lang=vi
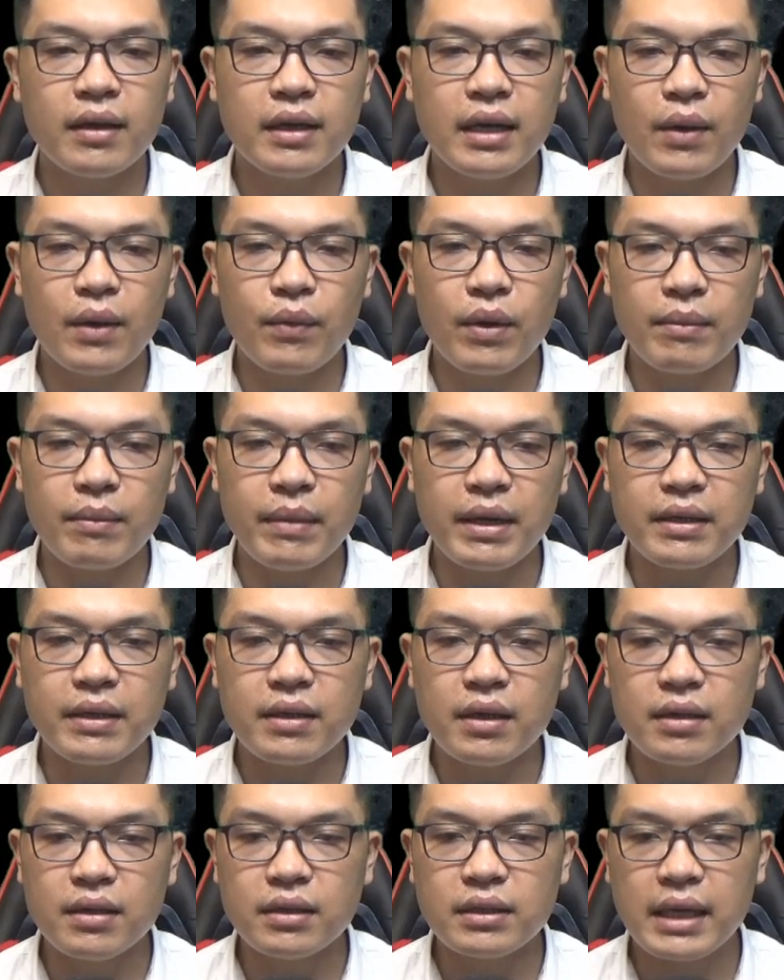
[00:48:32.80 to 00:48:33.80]
Lạc Huyền Minh
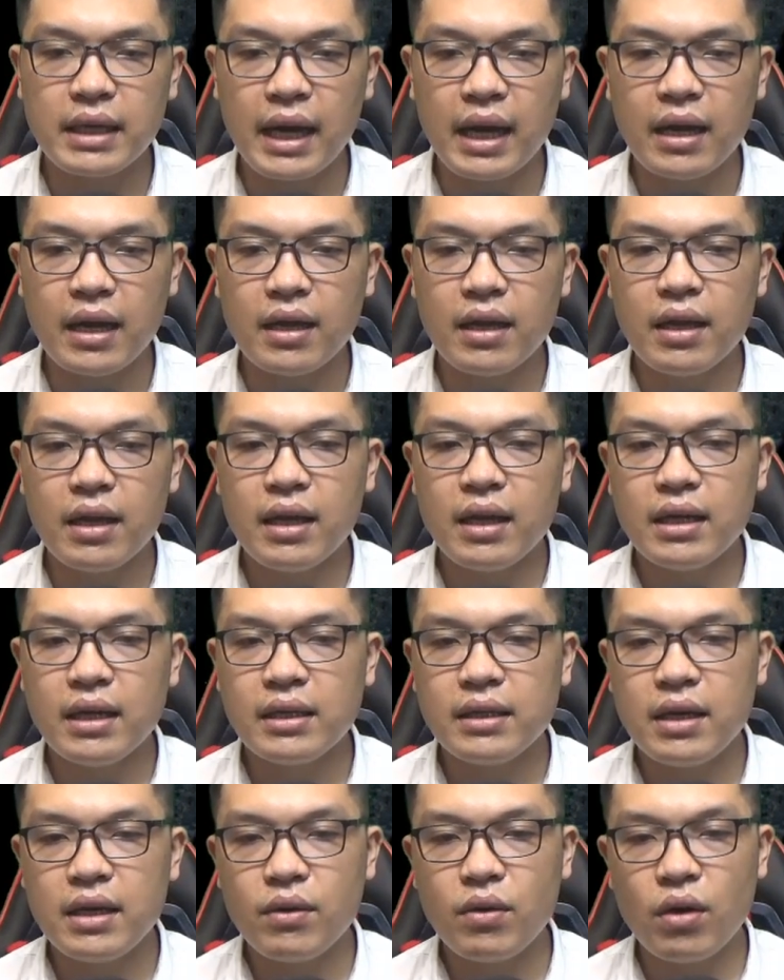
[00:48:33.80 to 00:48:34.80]
đơ ra.
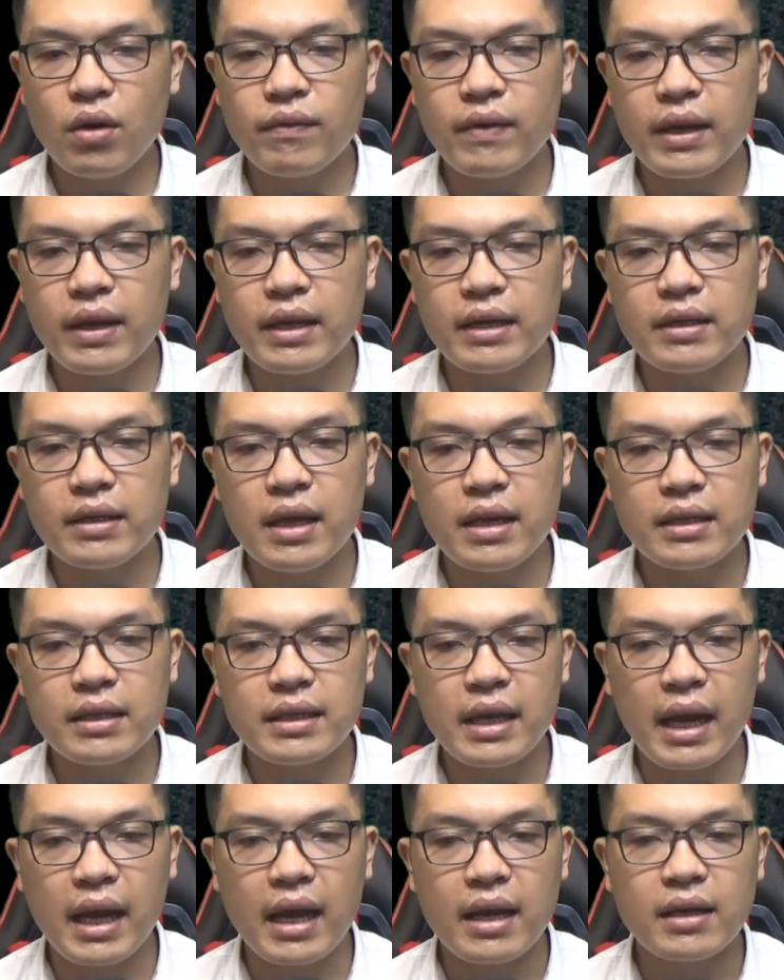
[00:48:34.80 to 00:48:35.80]
Nếu nói vậy, Ninh
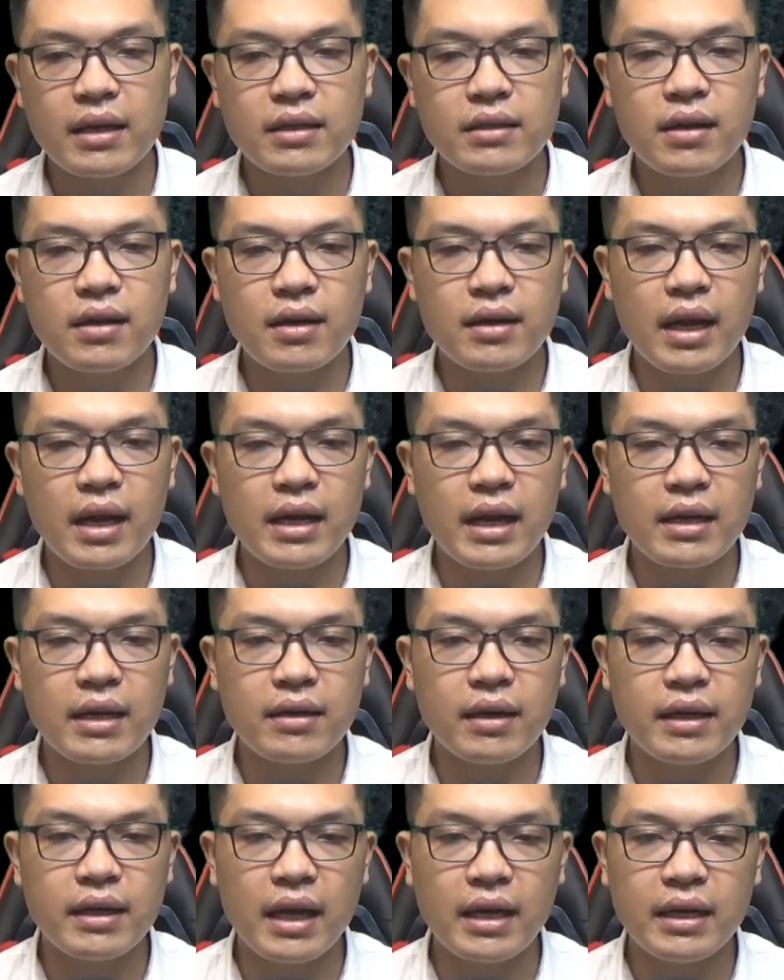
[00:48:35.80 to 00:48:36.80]
Dạ ngược lại là
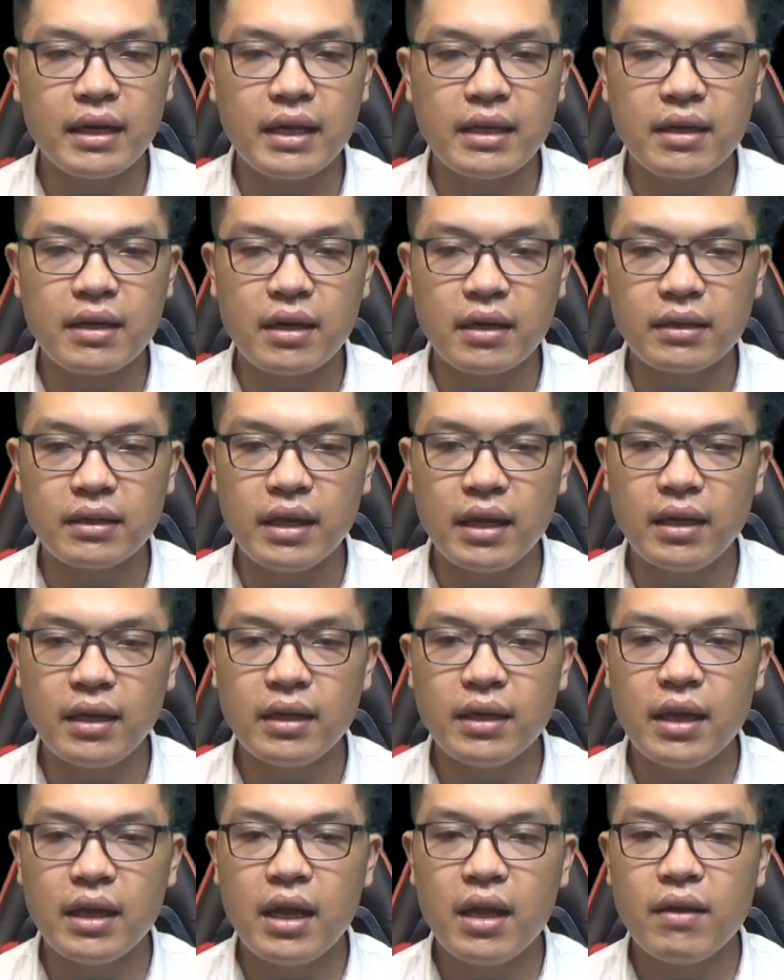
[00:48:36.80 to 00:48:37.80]
người đang nghi ngờ nhất,
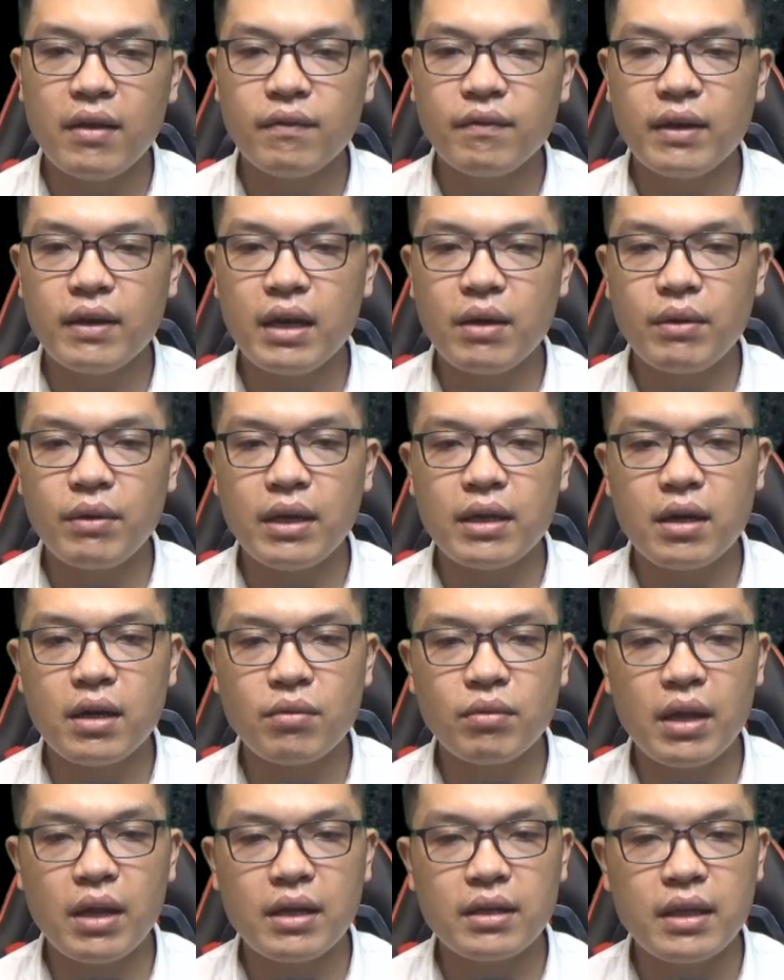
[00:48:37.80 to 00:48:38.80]
vì nếu y
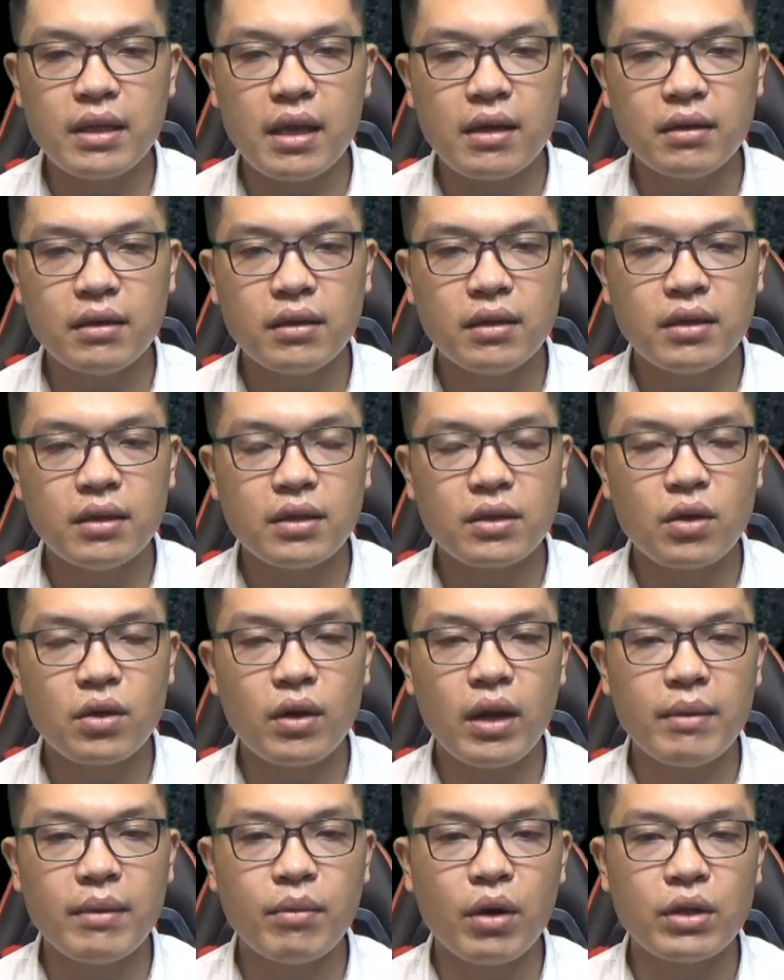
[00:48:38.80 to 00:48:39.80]
không lên tiếng, có
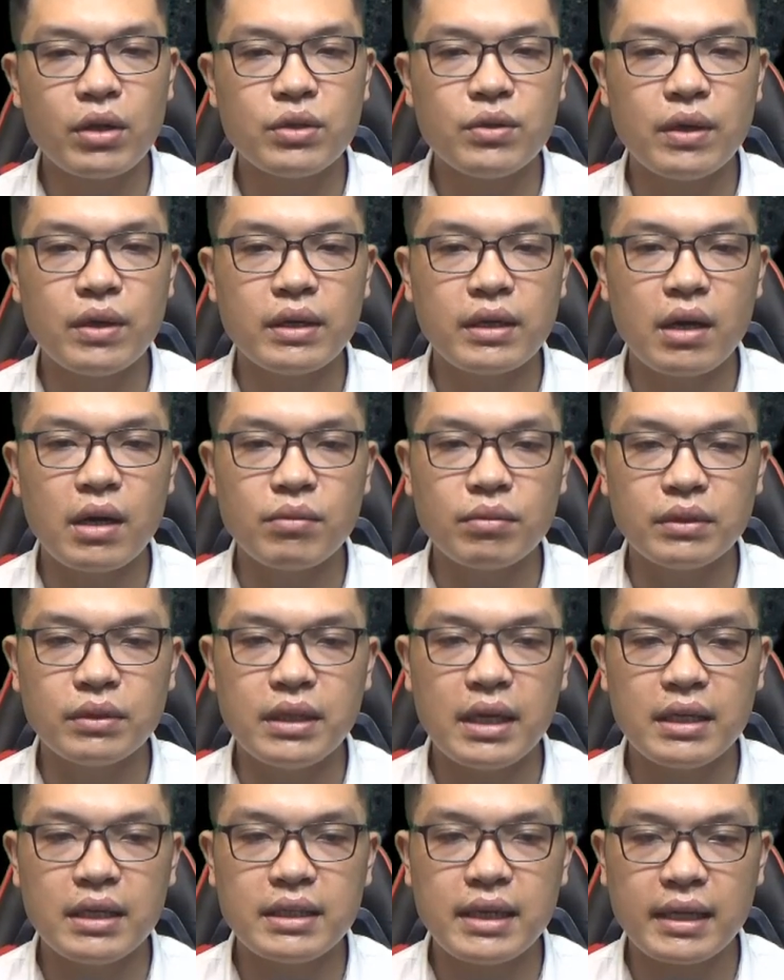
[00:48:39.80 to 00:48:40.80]
lẽ mọi chuyện không
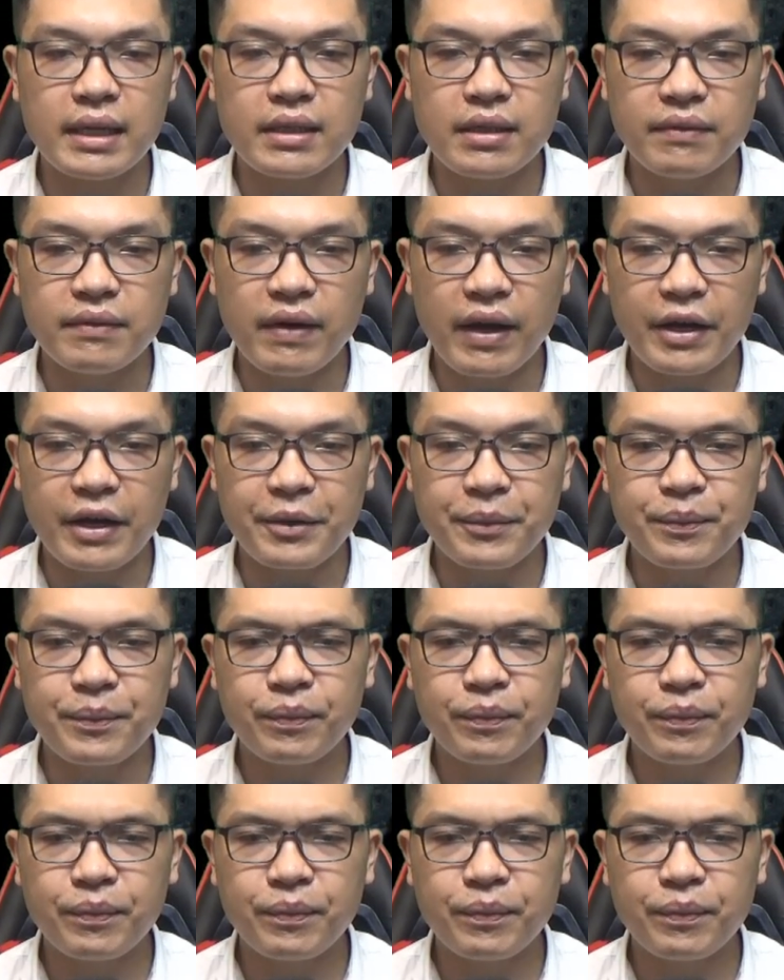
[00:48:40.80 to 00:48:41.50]
diễn ra như vậy.